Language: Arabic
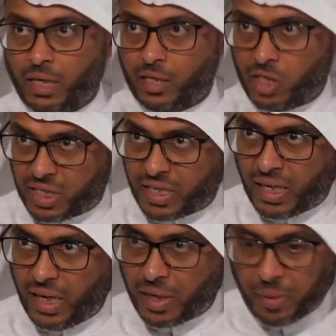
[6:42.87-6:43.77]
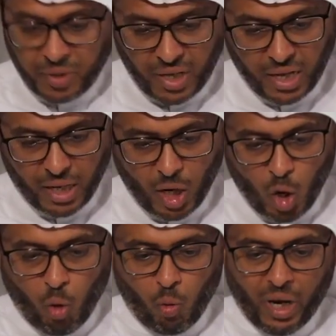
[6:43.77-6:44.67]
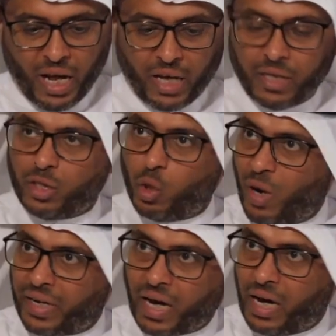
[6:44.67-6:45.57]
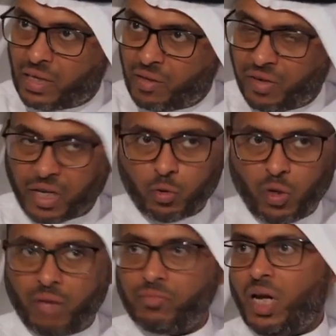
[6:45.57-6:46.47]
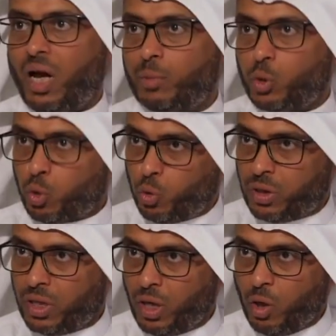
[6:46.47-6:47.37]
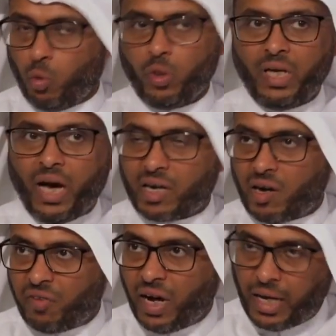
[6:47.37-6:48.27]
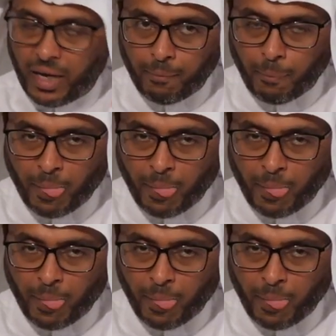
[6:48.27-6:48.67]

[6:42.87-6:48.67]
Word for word: الجزيرة العربية وله ديوان خالد الفرج والحمد لله موجود واللي عكف على